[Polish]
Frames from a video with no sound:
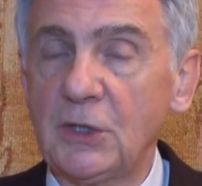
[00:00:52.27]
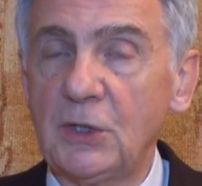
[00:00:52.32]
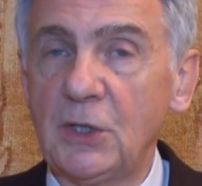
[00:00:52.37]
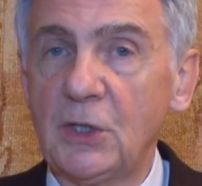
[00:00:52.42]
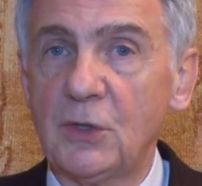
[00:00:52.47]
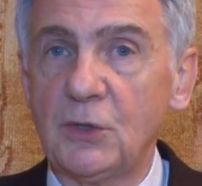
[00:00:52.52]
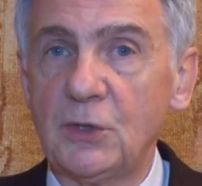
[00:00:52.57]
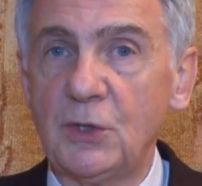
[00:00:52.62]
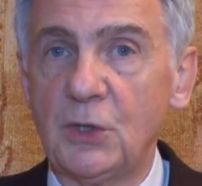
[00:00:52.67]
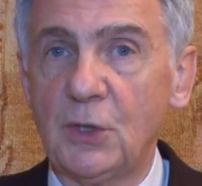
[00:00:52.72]
gdy
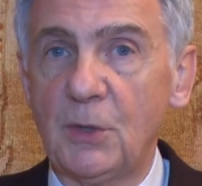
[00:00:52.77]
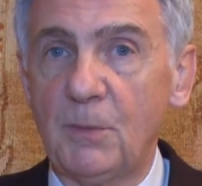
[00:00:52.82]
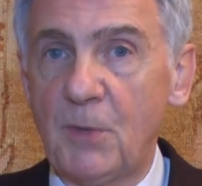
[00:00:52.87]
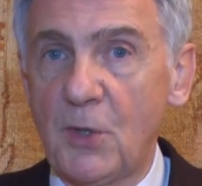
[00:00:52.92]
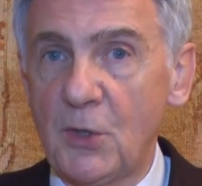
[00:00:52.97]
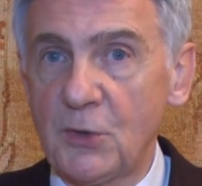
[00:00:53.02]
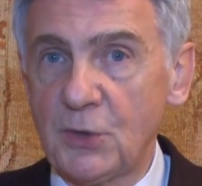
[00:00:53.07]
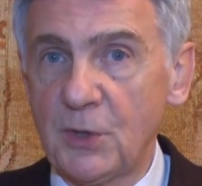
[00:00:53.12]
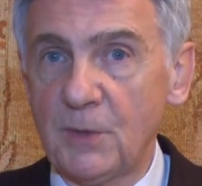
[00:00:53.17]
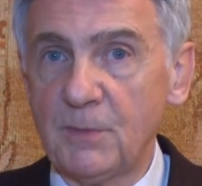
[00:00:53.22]
chodzi o
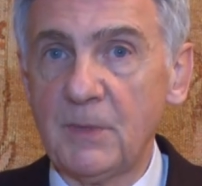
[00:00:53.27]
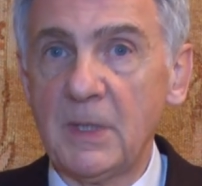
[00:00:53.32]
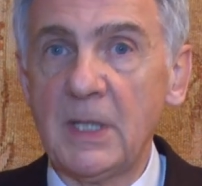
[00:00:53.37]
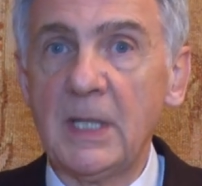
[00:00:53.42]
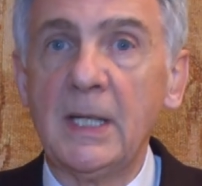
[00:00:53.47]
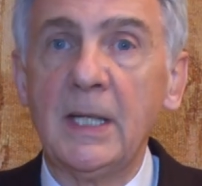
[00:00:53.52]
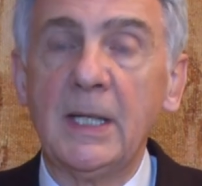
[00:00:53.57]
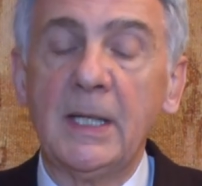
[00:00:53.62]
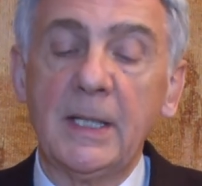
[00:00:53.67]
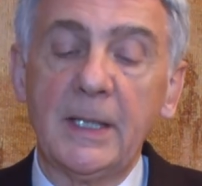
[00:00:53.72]
poziom
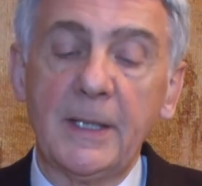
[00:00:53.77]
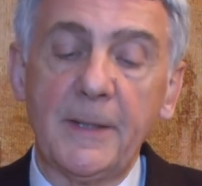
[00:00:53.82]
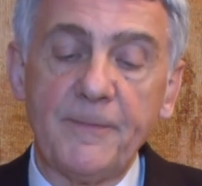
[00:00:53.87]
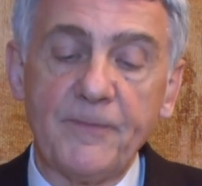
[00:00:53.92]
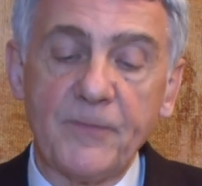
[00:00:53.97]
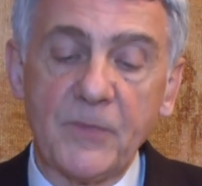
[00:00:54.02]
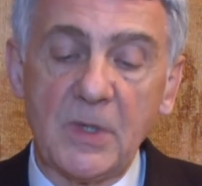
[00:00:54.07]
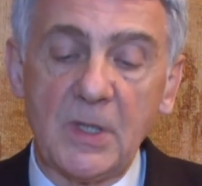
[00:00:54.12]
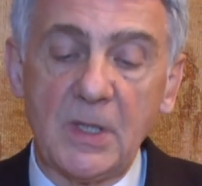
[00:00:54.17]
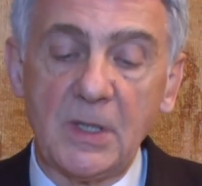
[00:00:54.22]

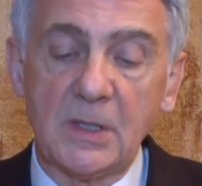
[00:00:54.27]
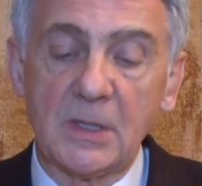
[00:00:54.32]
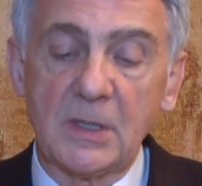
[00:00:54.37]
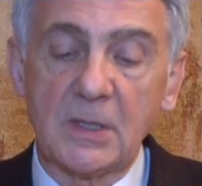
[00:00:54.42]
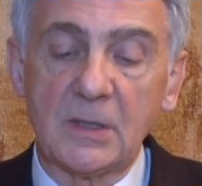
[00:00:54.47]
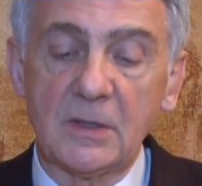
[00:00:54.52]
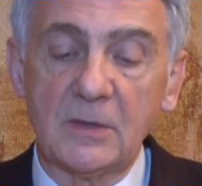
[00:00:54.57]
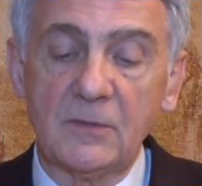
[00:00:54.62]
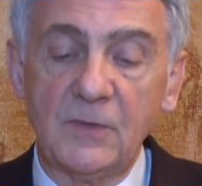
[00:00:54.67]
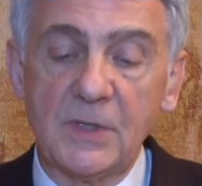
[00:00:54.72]
mm,
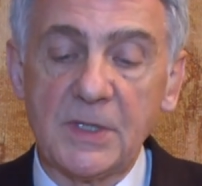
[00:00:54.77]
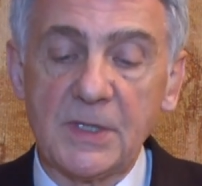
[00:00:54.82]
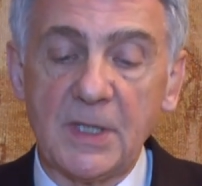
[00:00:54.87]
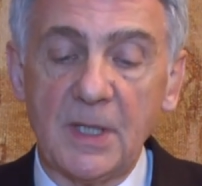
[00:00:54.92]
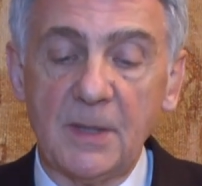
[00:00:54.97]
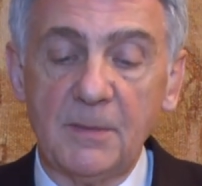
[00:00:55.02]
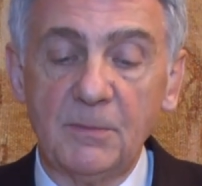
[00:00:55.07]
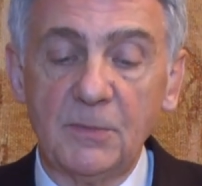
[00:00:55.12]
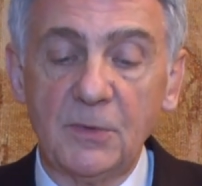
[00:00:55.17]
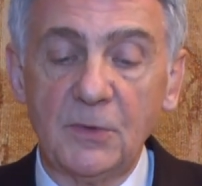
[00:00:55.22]
tych
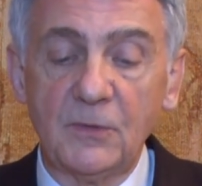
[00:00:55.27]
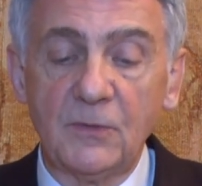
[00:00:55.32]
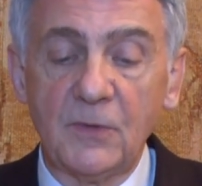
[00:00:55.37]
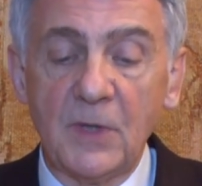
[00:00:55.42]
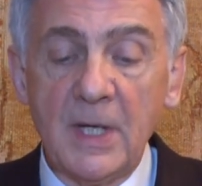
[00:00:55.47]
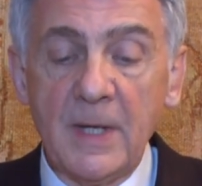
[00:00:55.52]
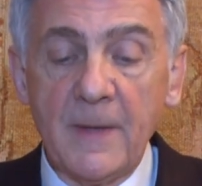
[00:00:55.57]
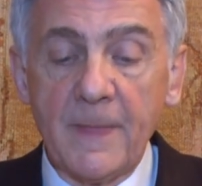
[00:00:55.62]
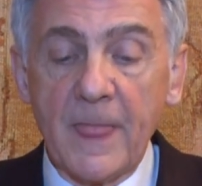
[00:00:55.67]
występów.